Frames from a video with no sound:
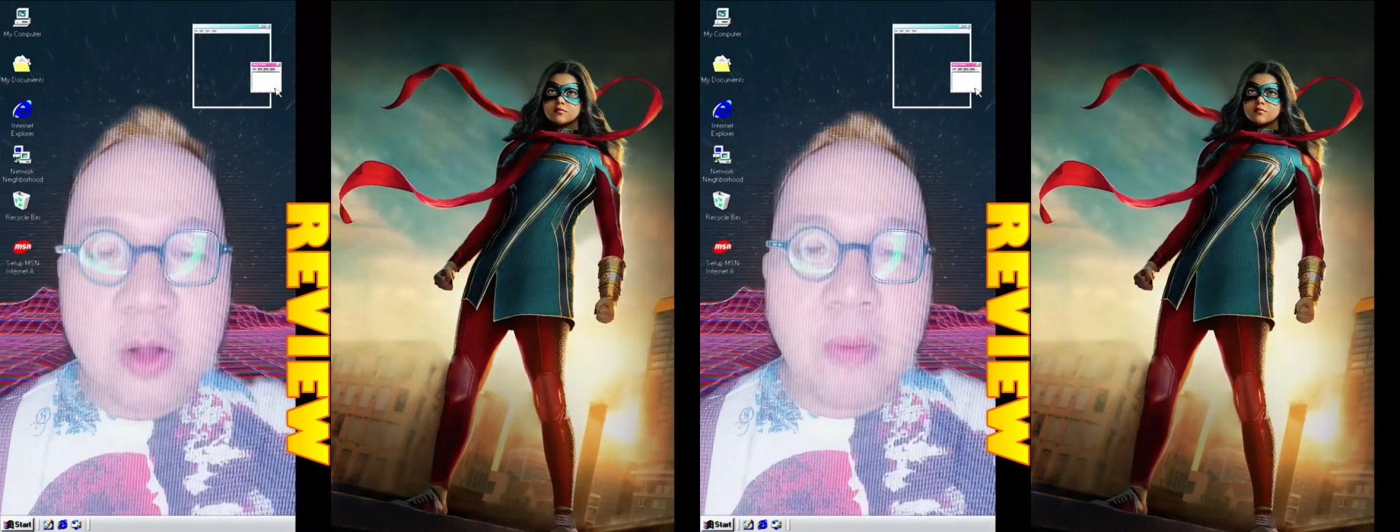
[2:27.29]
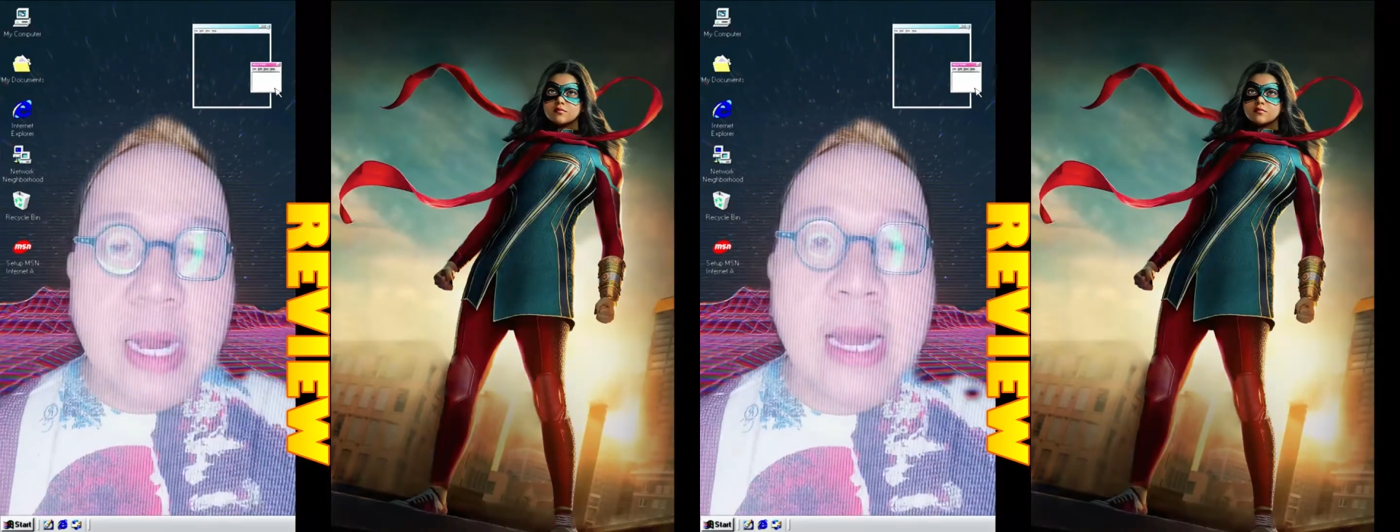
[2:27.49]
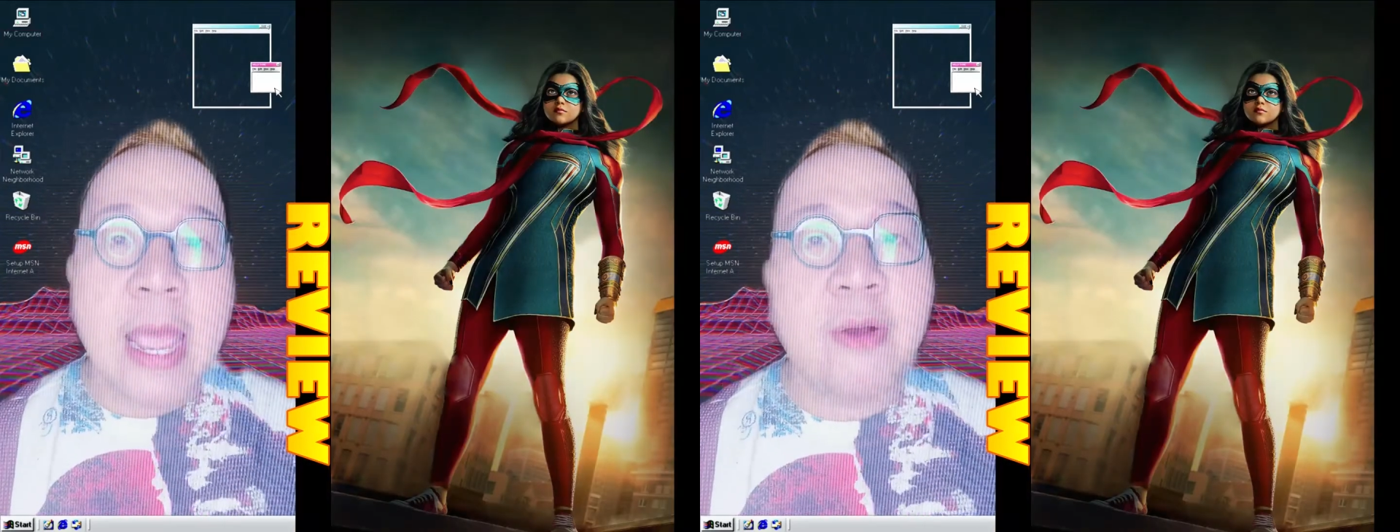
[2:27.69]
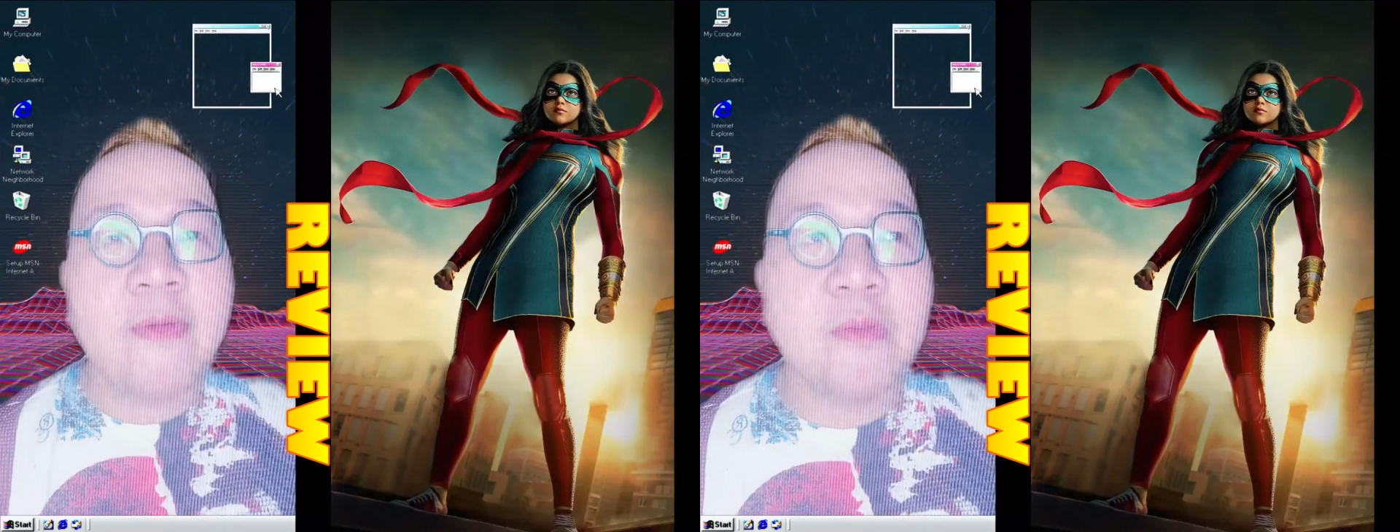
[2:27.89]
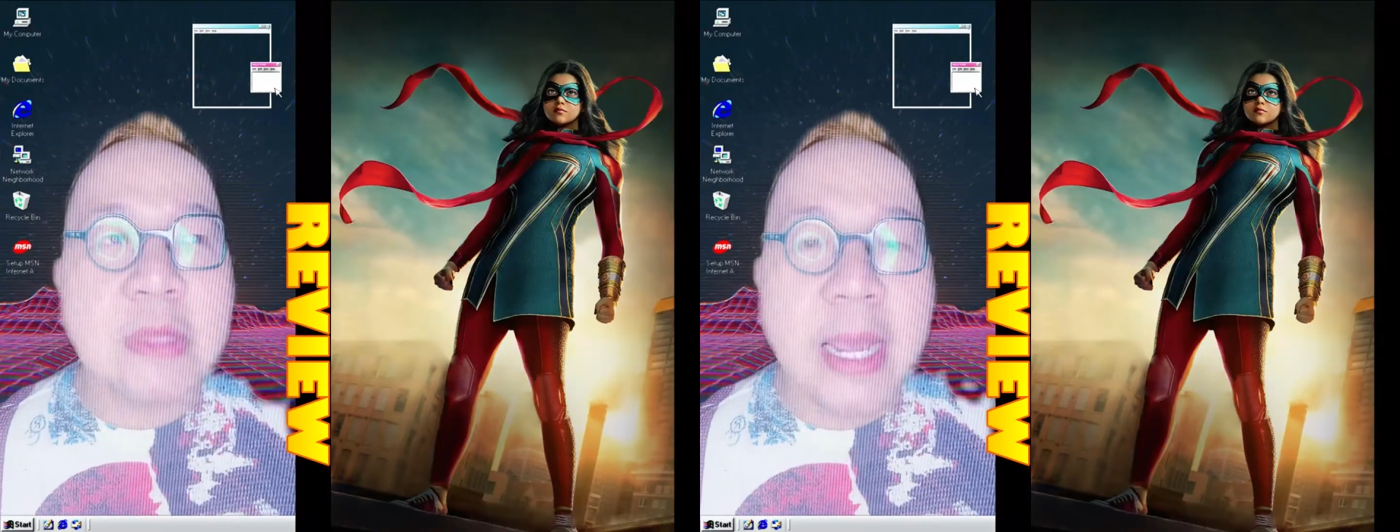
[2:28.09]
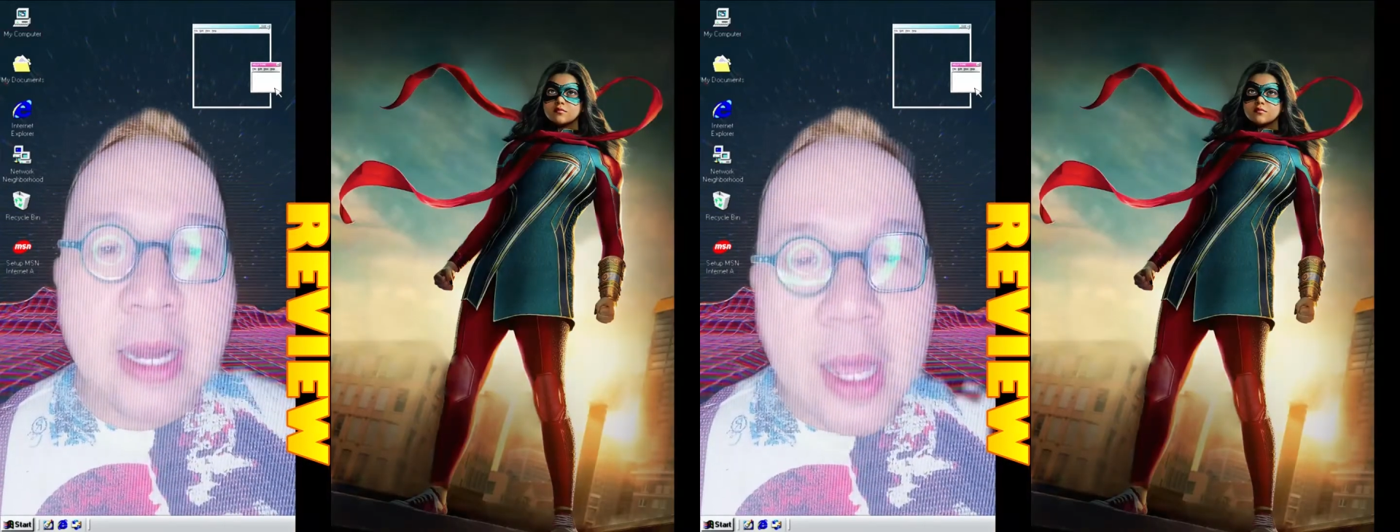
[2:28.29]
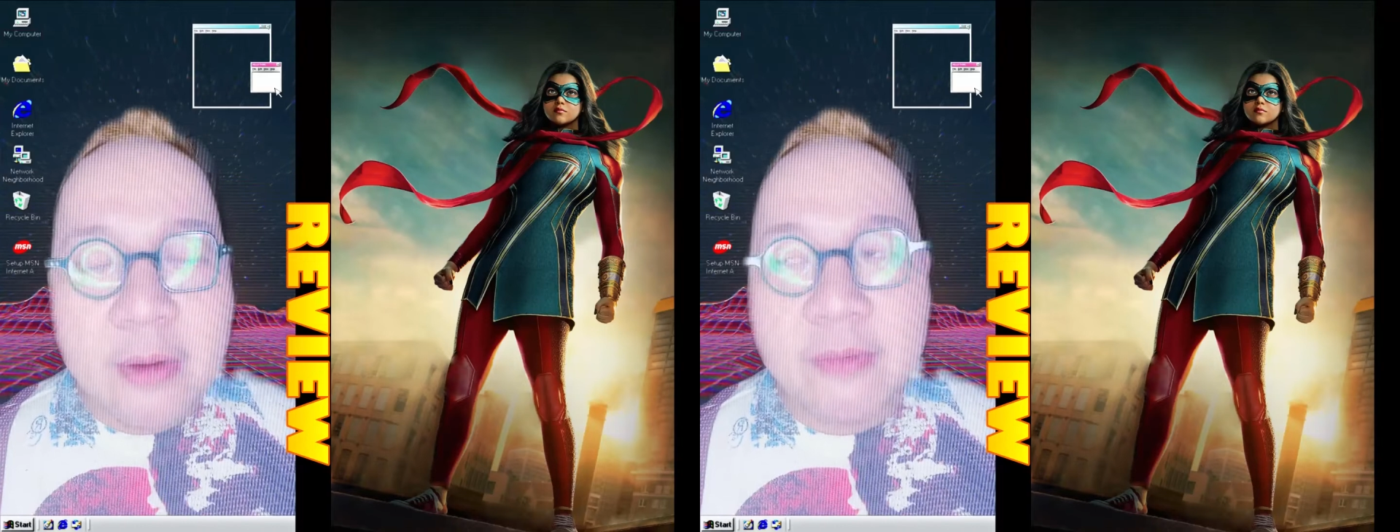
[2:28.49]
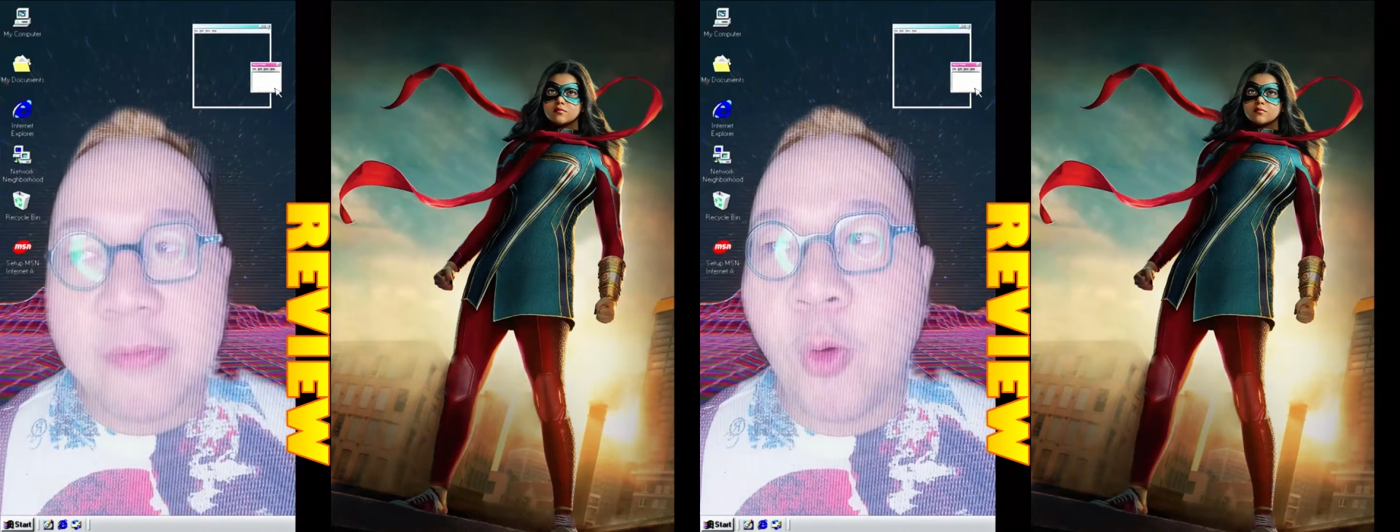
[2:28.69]
cô bé đã đeo cái vòng tay
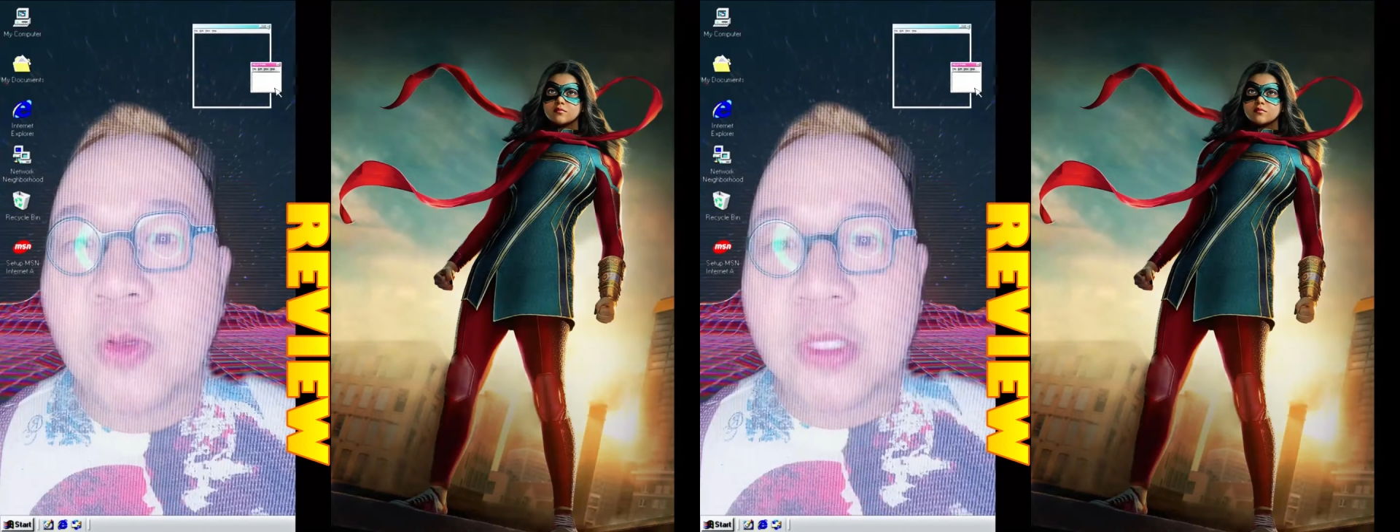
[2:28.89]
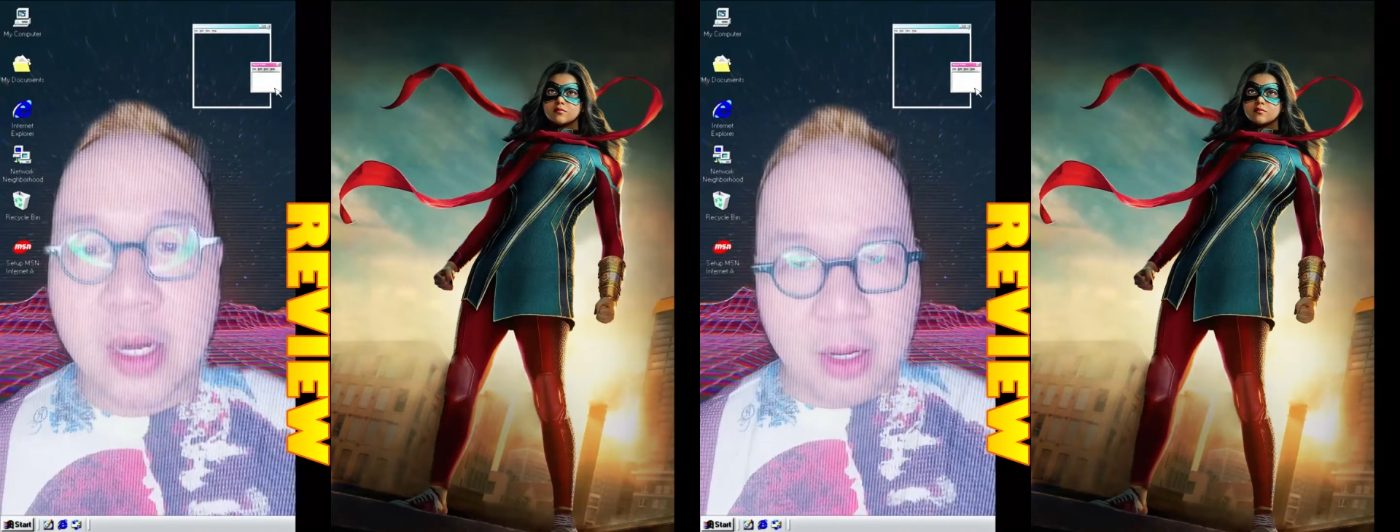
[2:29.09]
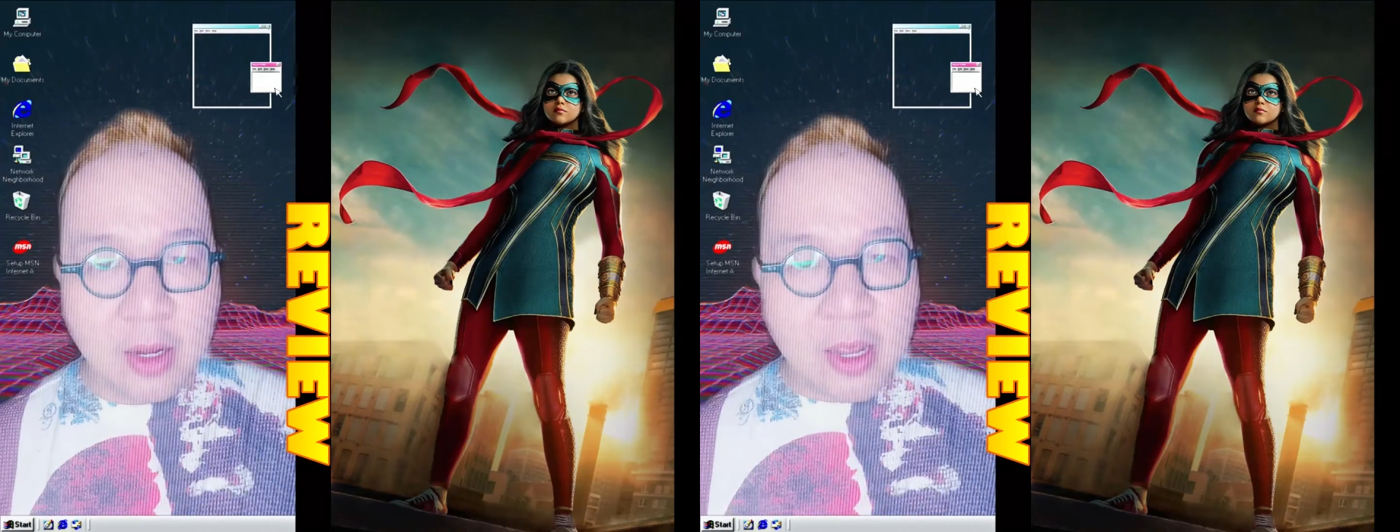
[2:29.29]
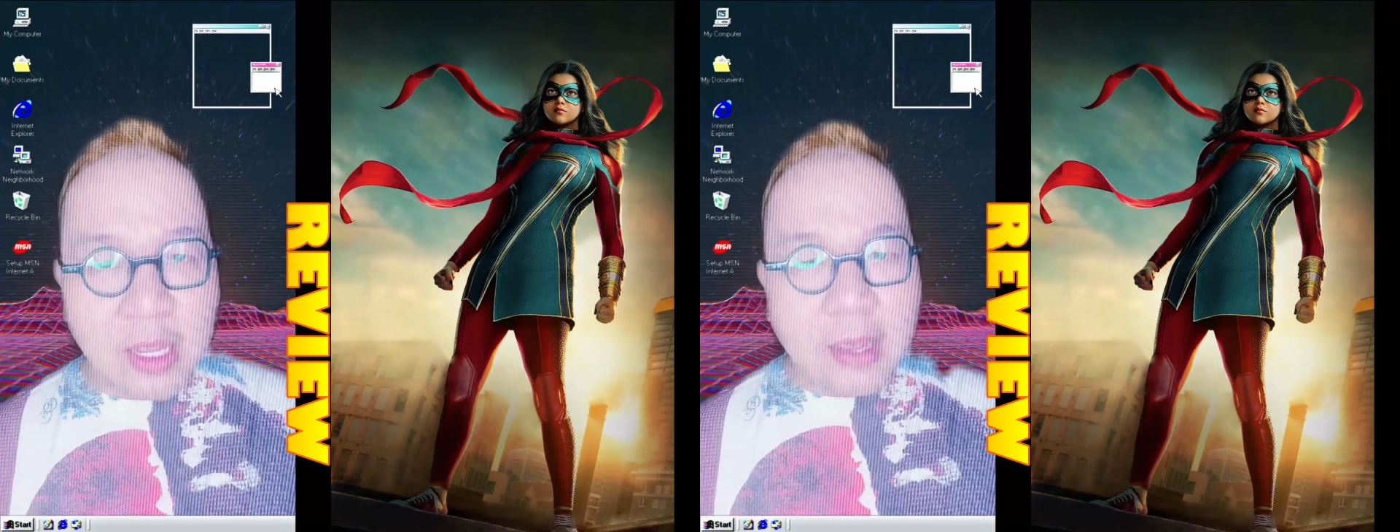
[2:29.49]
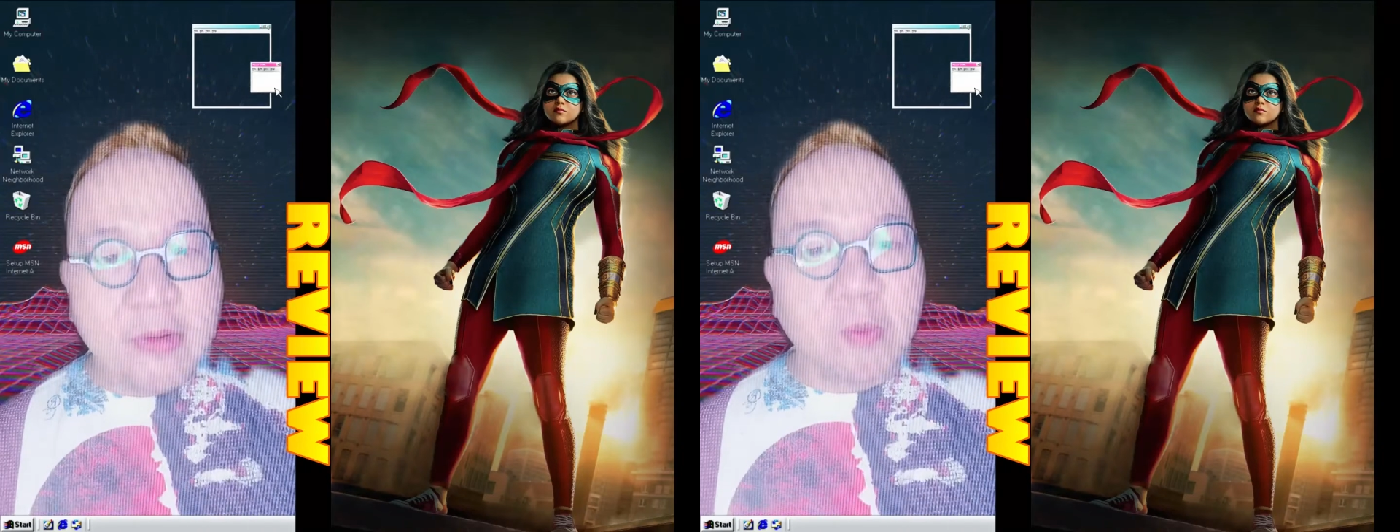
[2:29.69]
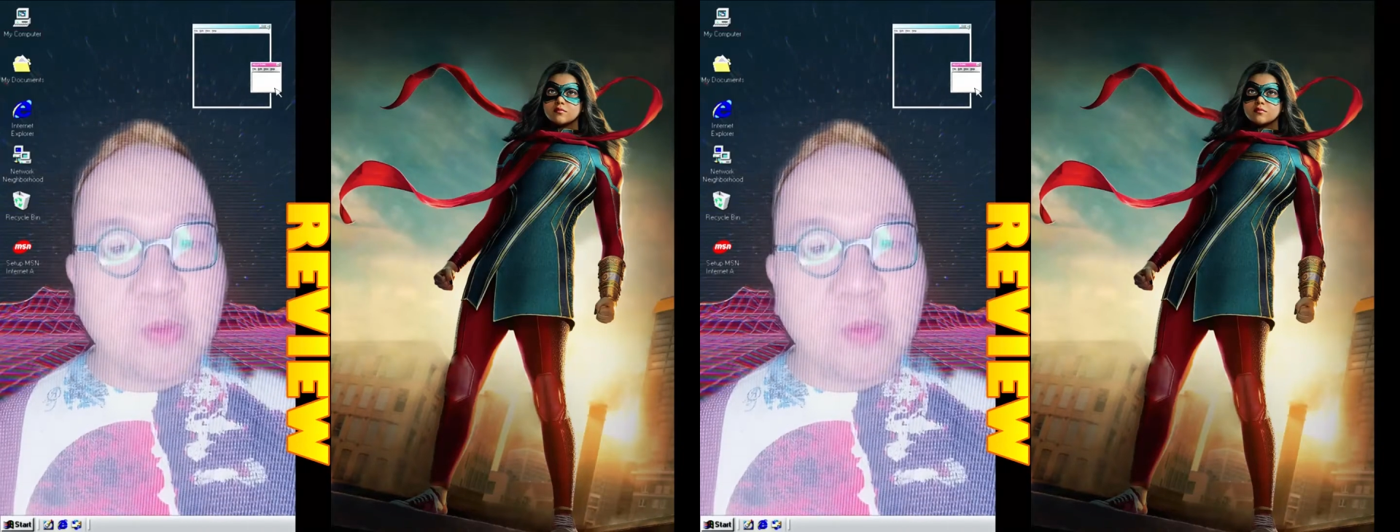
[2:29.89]
lên và vô tình cái vòng